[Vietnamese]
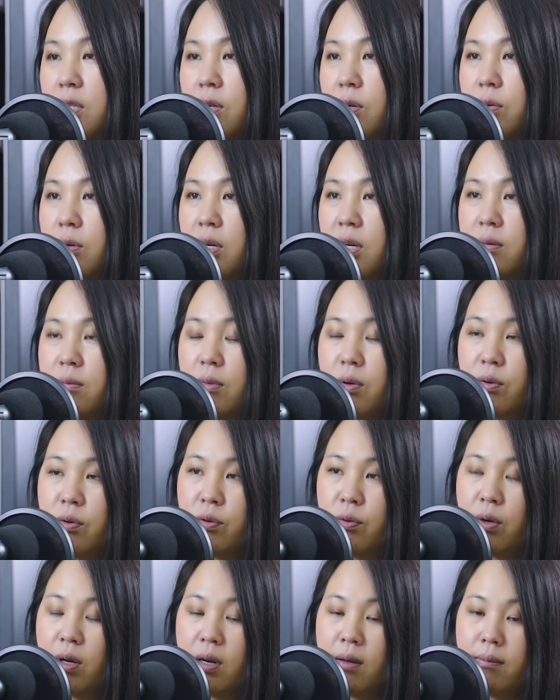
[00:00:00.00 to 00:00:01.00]
rồi đó này một
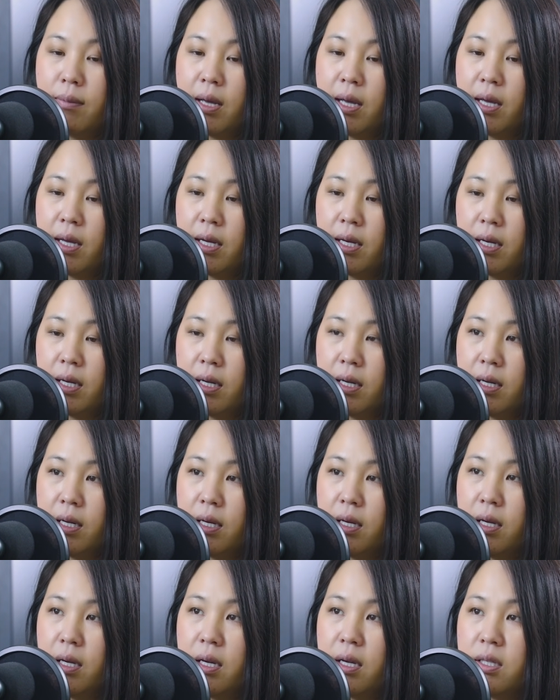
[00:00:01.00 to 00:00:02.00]
xua là
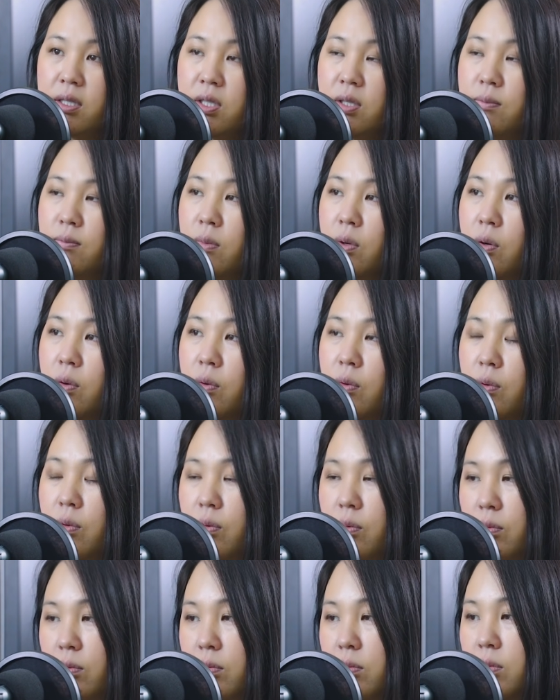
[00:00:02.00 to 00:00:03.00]
mà chị mô